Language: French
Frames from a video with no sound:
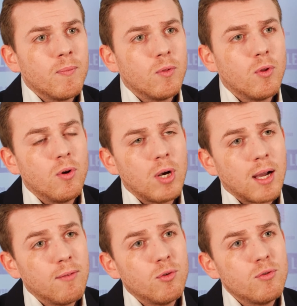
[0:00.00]
de la
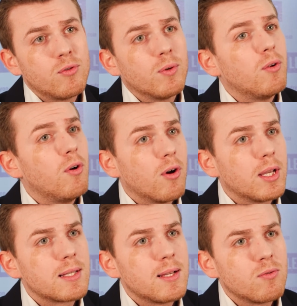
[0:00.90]
révolution et de
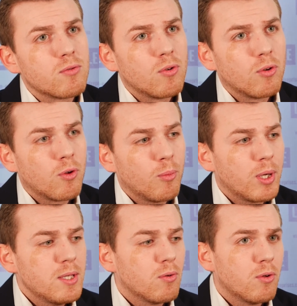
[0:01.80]
l'orchestration de son
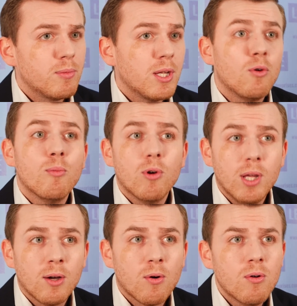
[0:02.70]
entreprise, on obtient le mot
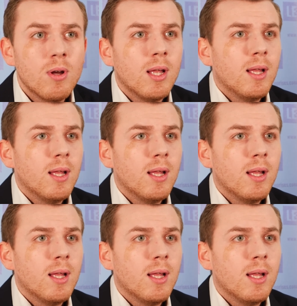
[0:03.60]
héros.